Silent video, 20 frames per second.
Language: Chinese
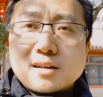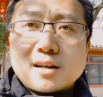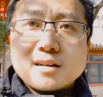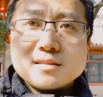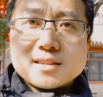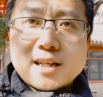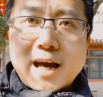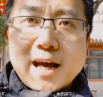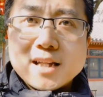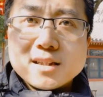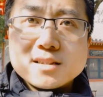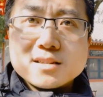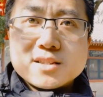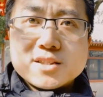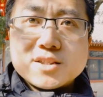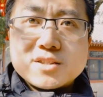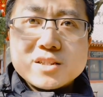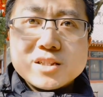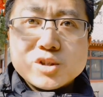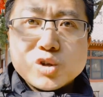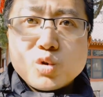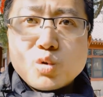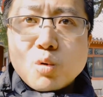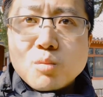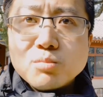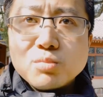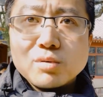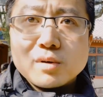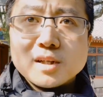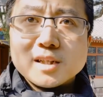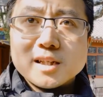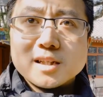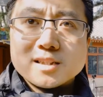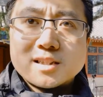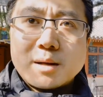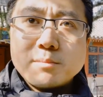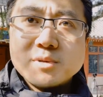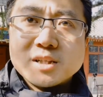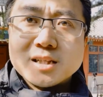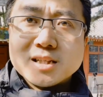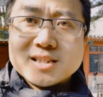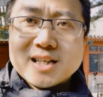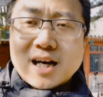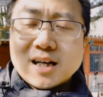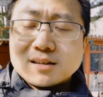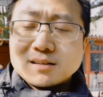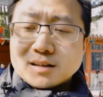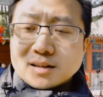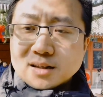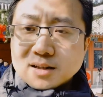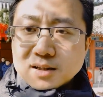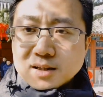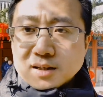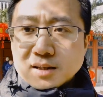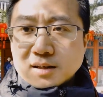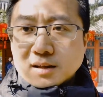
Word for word: 刚才呢其实已经公布了这个产品的价格了，